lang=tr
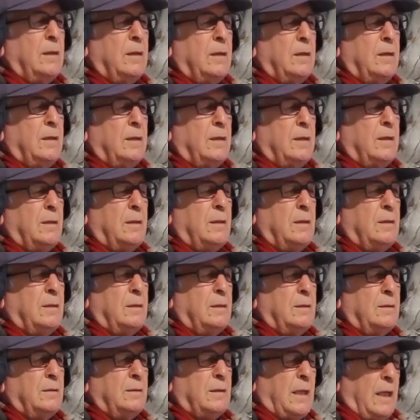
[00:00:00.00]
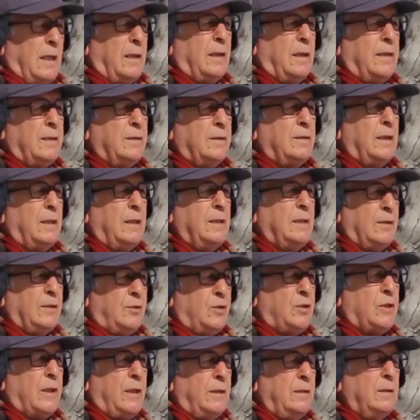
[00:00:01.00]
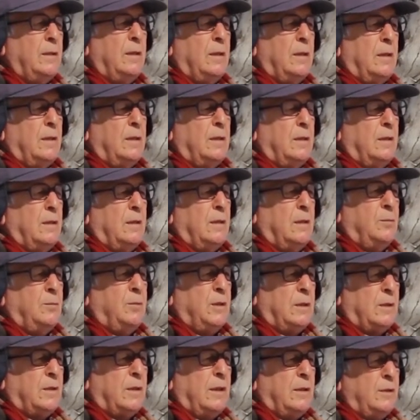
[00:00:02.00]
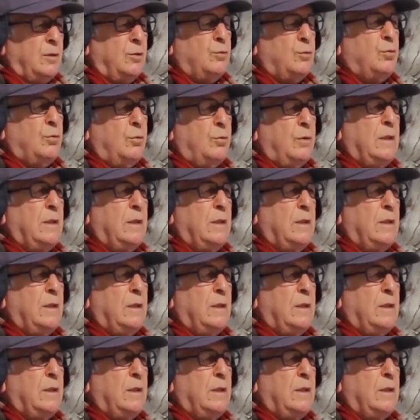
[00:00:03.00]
e, dağlarında yetişen bir sedir türü